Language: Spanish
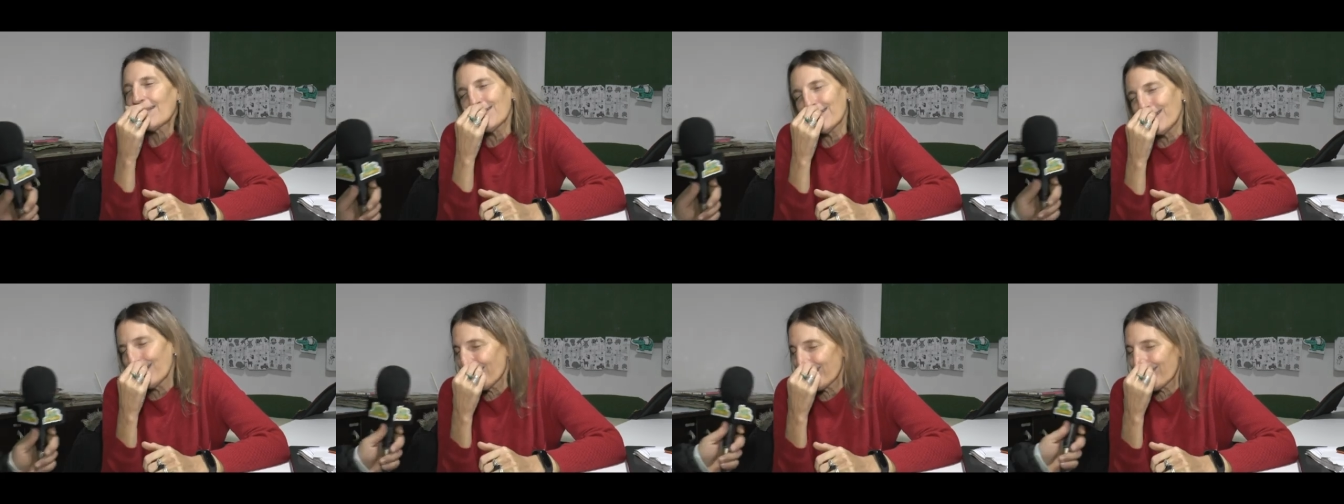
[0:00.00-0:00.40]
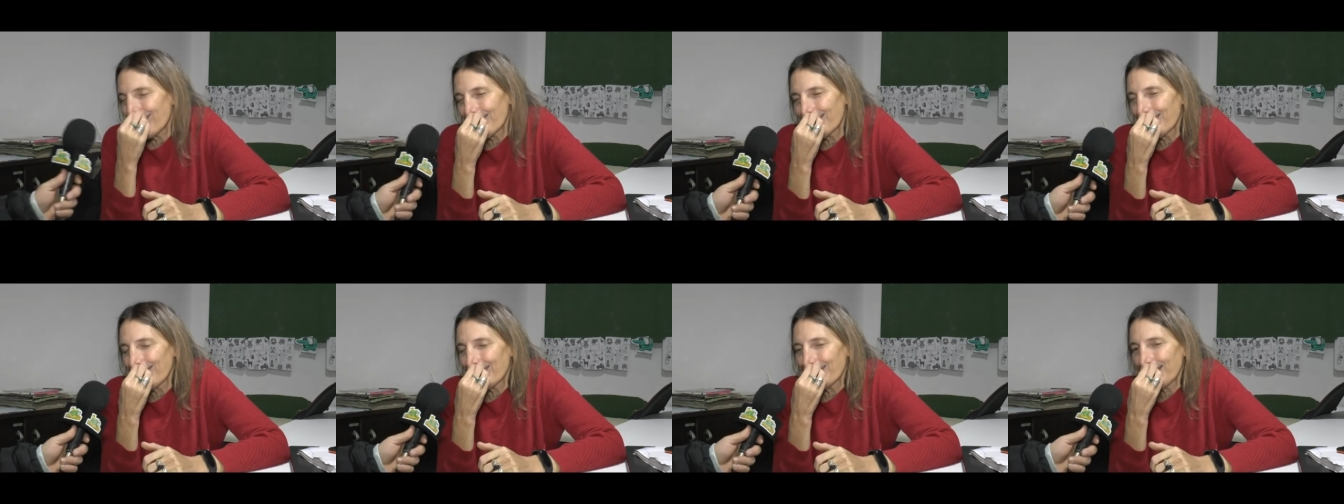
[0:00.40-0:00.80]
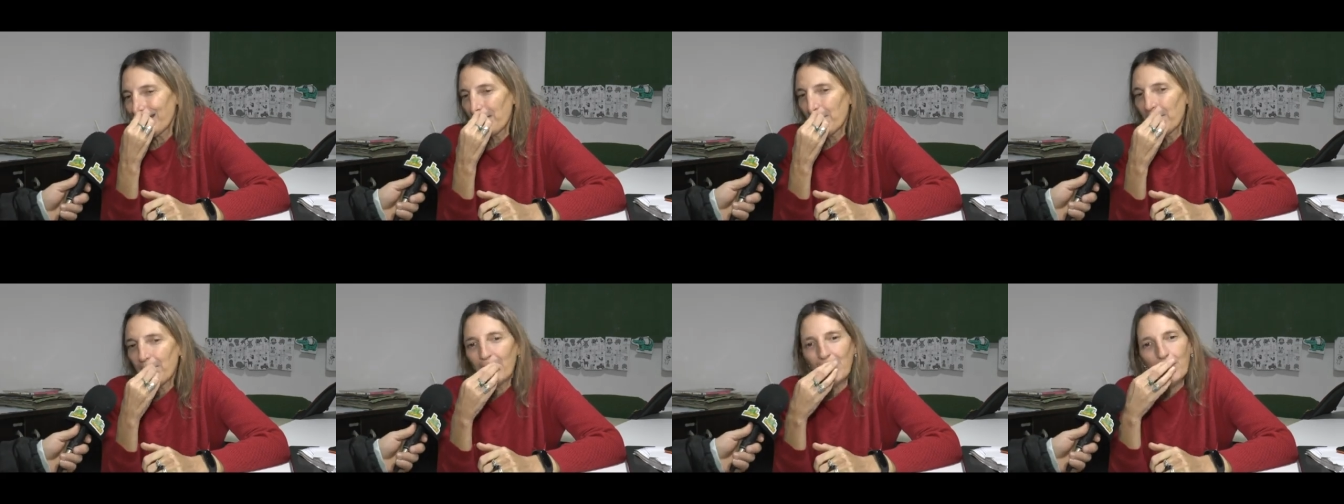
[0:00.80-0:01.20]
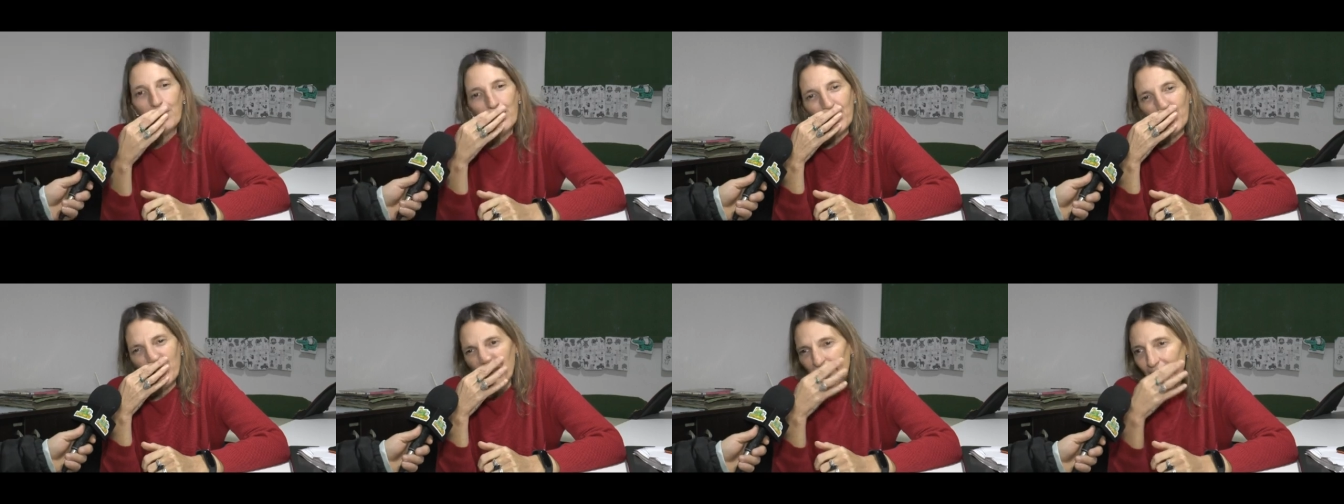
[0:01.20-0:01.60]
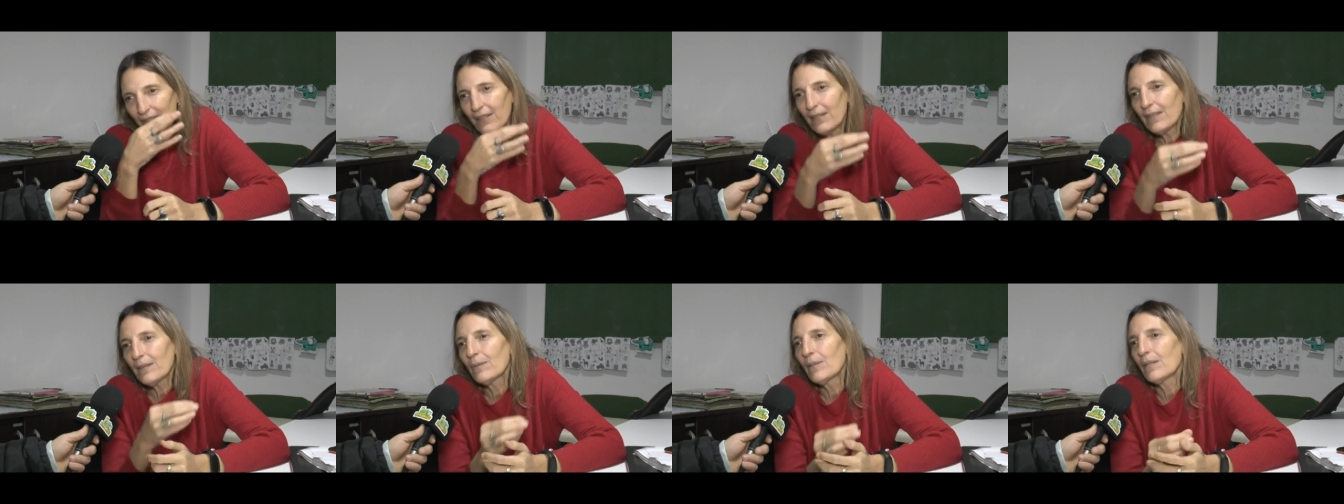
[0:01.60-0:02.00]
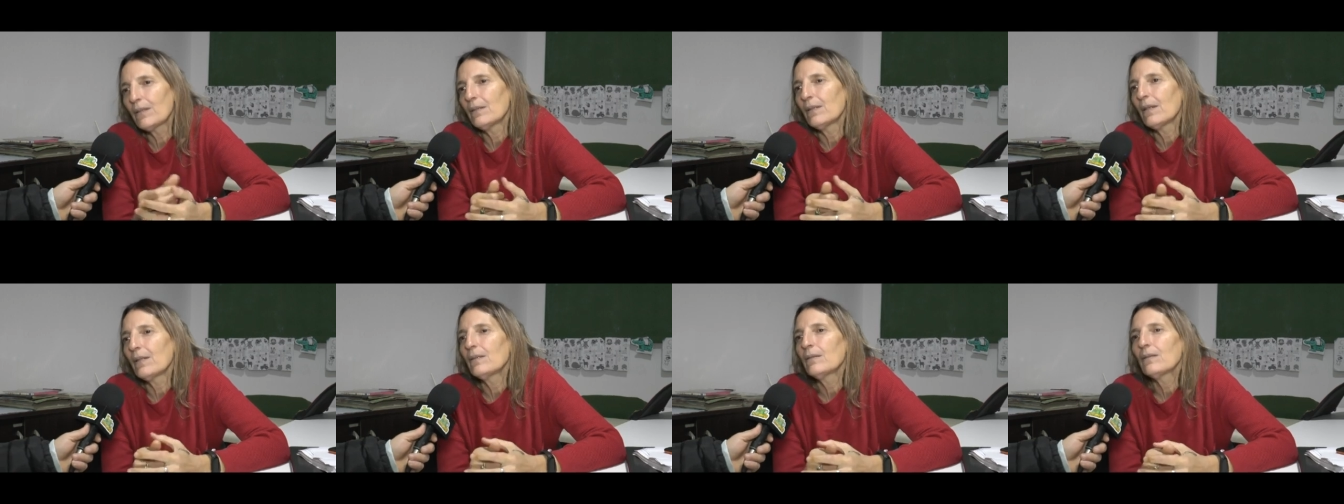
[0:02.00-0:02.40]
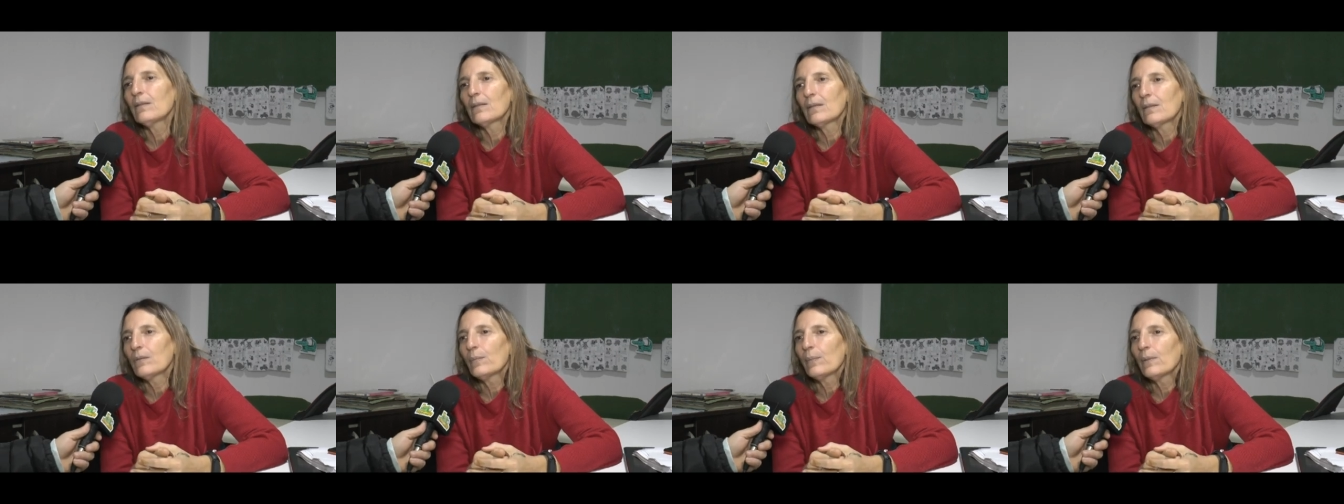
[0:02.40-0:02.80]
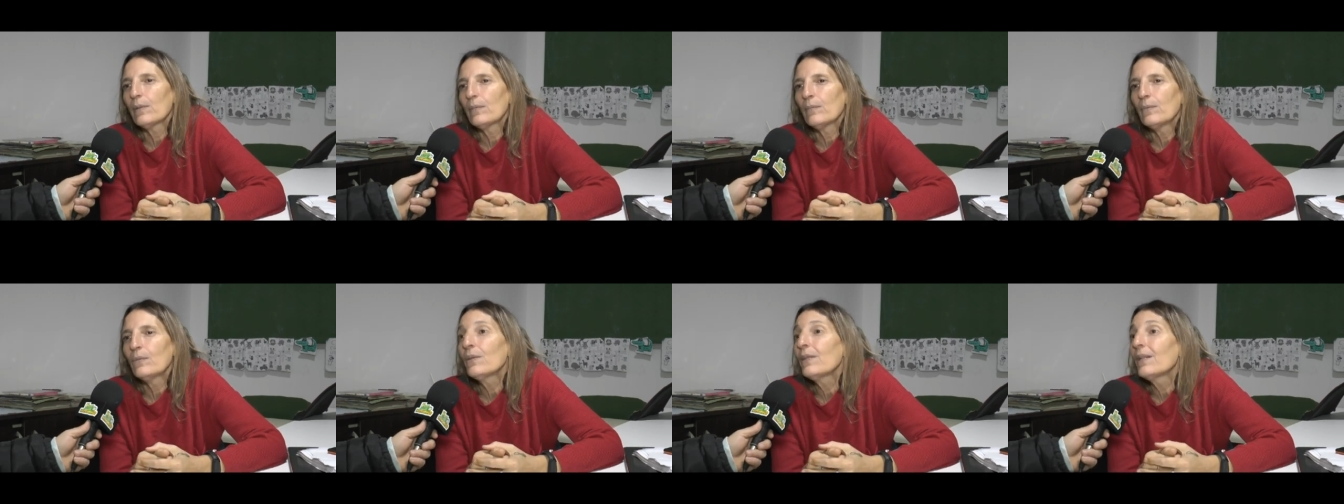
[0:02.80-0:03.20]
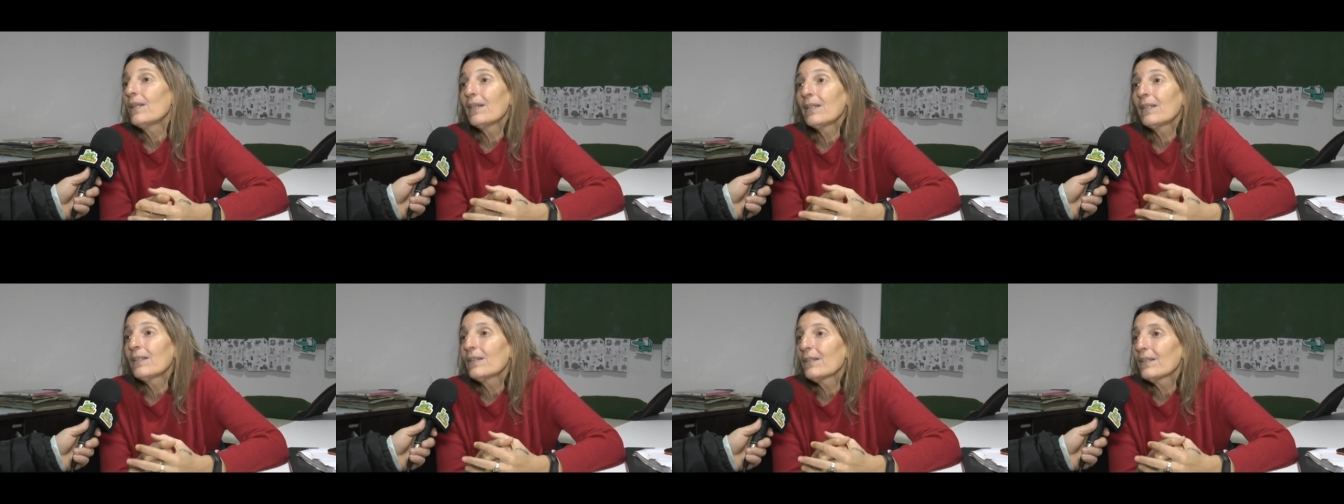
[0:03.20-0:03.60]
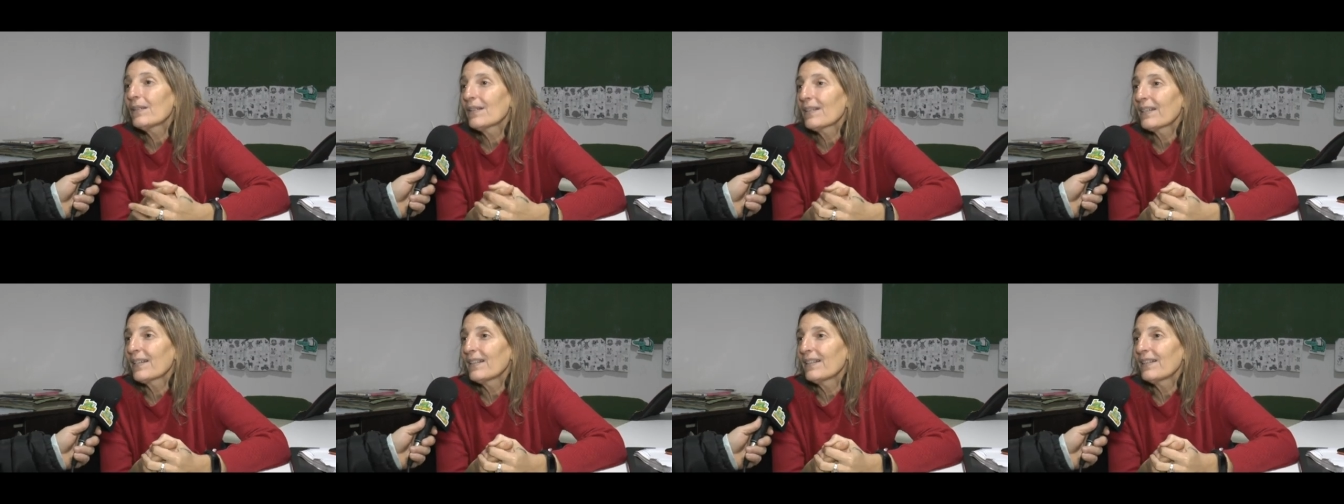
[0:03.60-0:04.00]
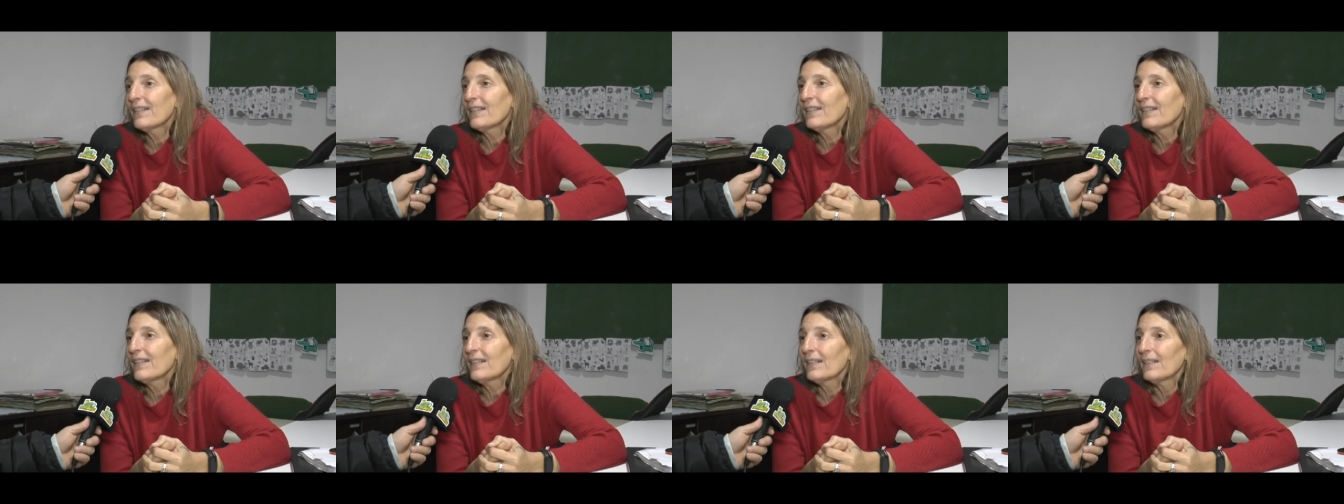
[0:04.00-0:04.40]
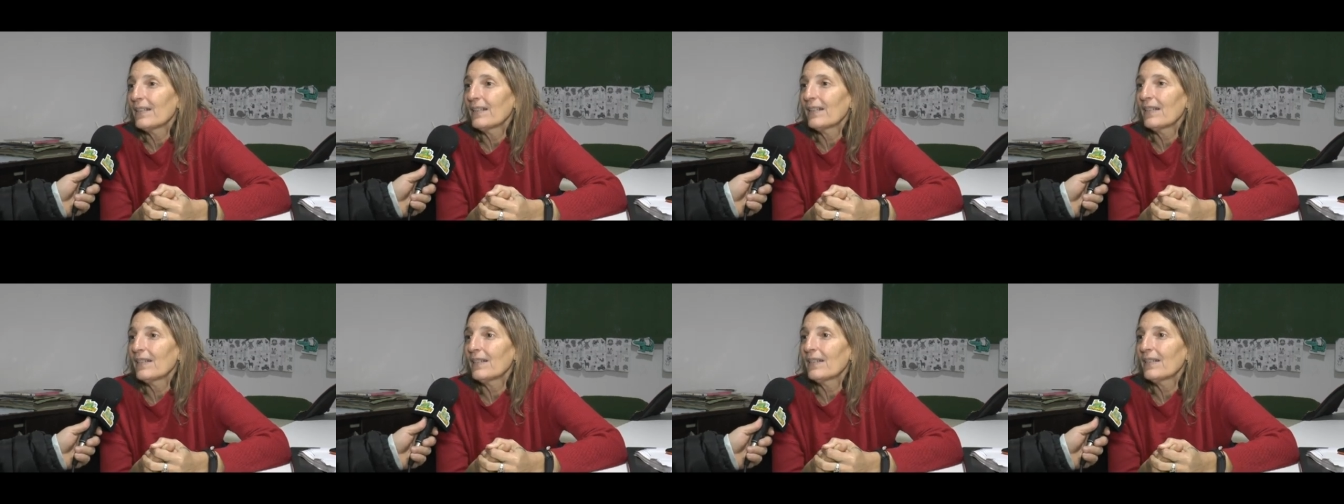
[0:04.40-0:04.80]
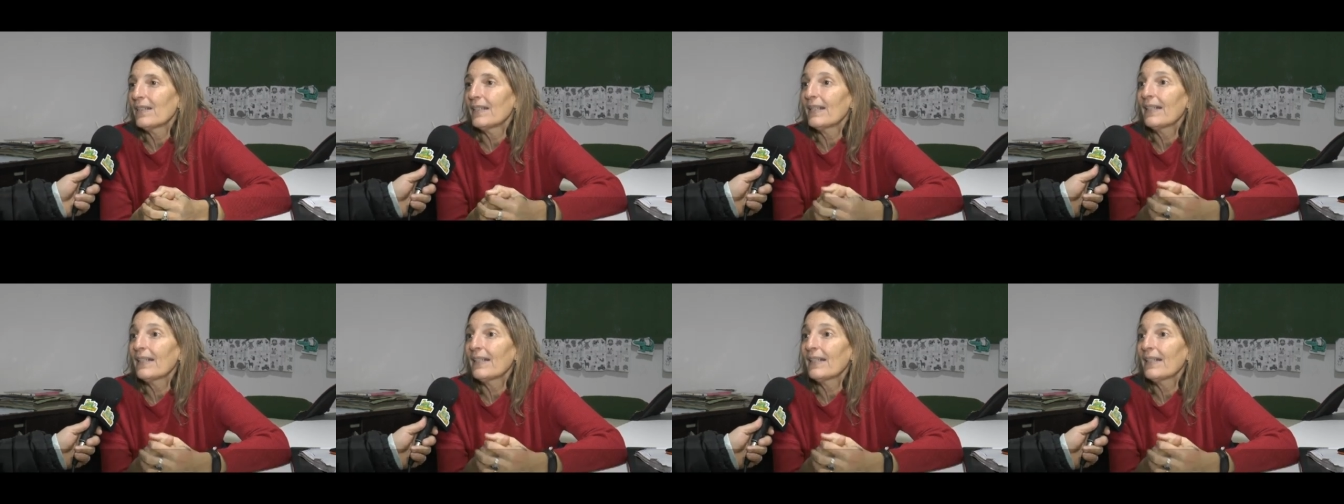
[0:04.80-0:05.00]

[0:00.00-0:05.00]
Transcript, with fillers: ¿eh? Sí, sí, siempre, por suerte, bueno, hay un grupo muy lindo de gente eh,